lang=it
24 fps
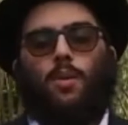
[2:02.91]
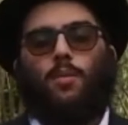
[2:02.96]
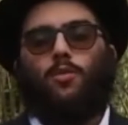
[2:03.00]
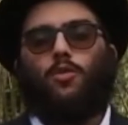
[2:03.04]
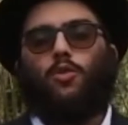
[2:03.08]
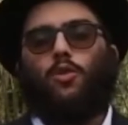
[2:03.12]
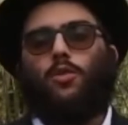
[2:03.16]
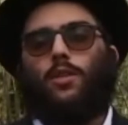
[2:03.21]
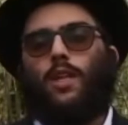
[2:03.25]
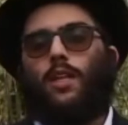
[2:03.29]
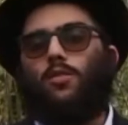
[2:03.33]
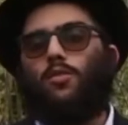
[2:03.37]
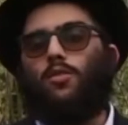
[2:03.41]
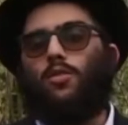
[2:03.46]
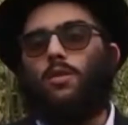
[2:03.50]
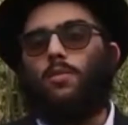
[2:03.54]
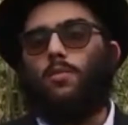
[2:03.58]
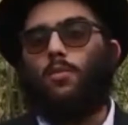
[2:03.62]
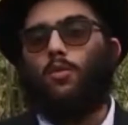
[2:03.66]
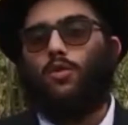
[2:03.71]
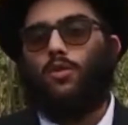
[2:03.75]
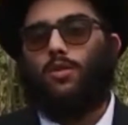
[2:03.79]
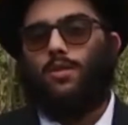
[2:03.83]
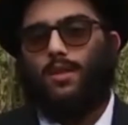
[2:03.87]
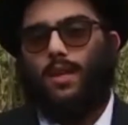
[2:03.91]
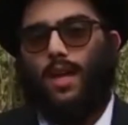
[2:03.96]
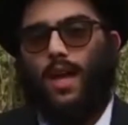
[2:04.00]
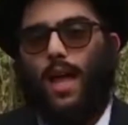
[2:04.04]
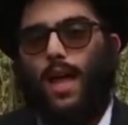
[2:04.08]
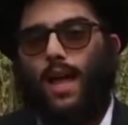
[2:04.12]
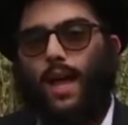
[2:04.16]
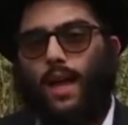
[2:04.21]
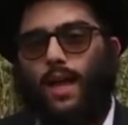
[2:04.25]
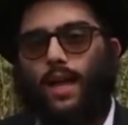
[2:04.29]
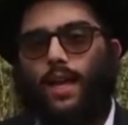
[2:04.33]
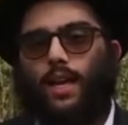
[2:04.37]
soltanto
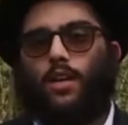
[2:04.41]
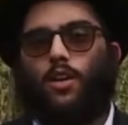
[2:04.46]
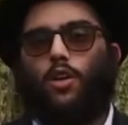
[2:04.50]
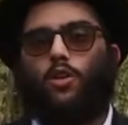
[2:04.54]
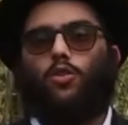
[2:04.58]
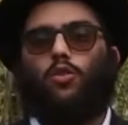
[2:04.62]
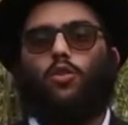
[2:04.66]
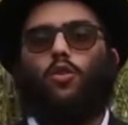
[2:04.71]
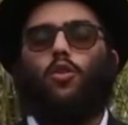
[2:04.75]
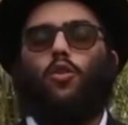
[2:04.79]
dimostrare il nostro